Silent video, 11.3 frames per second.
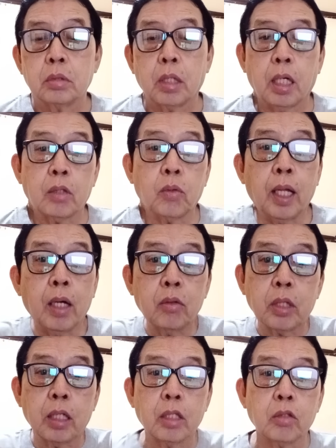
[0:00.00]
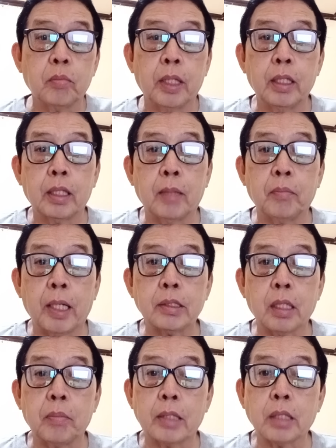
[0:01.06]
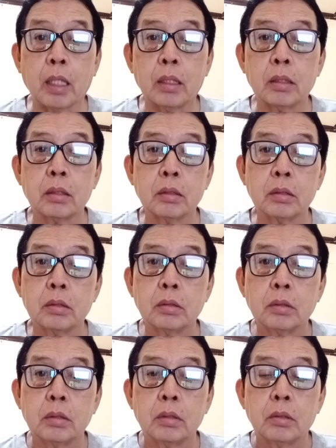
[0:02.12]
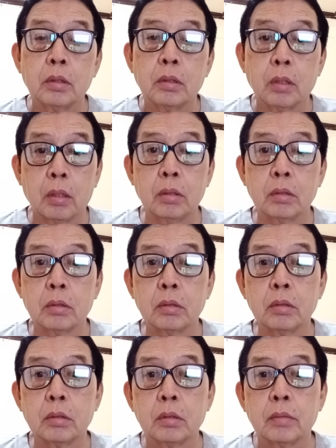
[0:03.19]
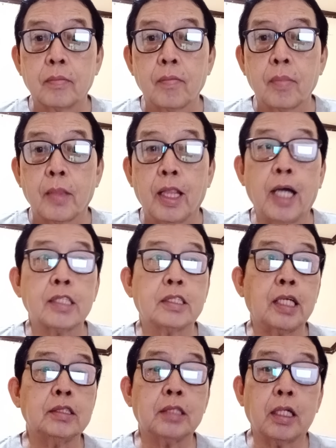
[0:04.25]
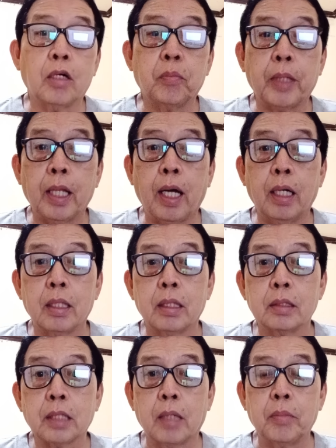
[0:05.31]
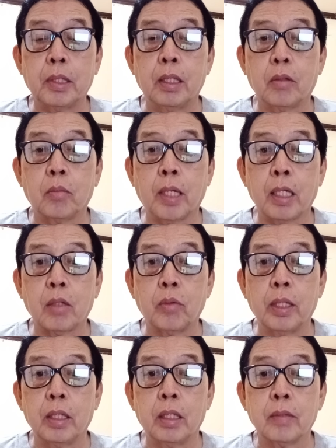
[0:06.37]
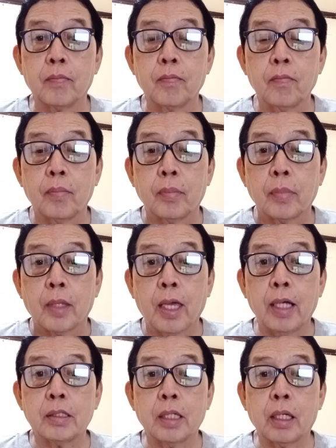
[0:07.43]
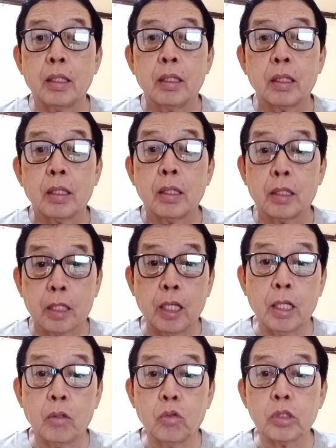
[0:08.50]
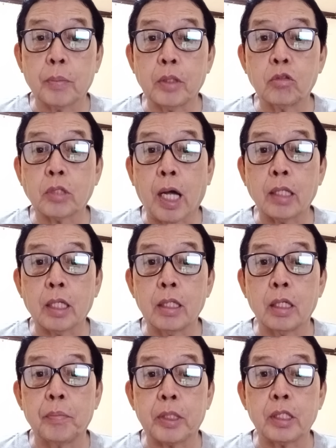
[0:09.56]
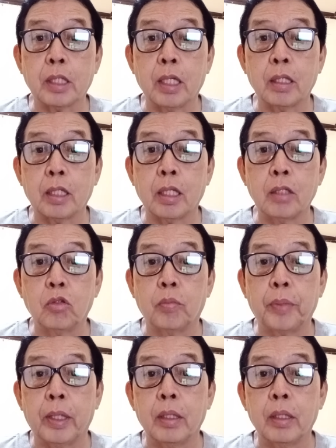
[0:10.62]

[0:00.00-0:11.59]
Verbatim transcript: At wala akong ganitong balita, ang baksak-baksak. Oh. Last chance na raw pala sabi ni Kumari Winnie. Kaya siya, kinausap na nung tatay niya, yung presidente na UP.